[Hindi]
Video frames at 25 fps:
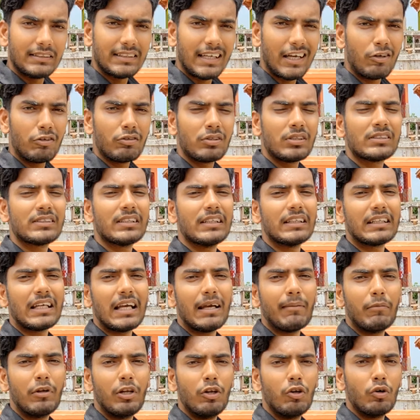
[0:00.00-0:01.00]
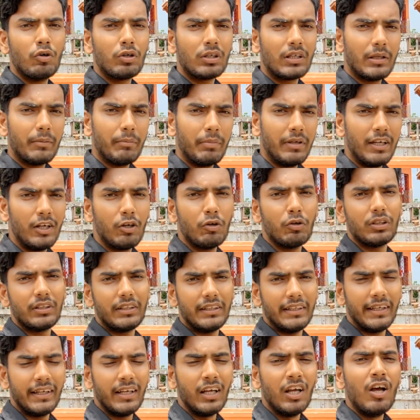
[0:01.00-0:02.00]
हज़ारों की संख्या में लोगों की भीड़
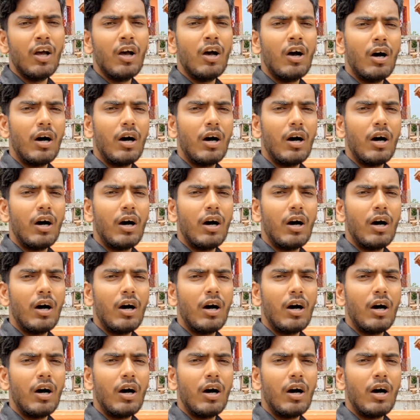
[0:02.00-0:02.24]
होती है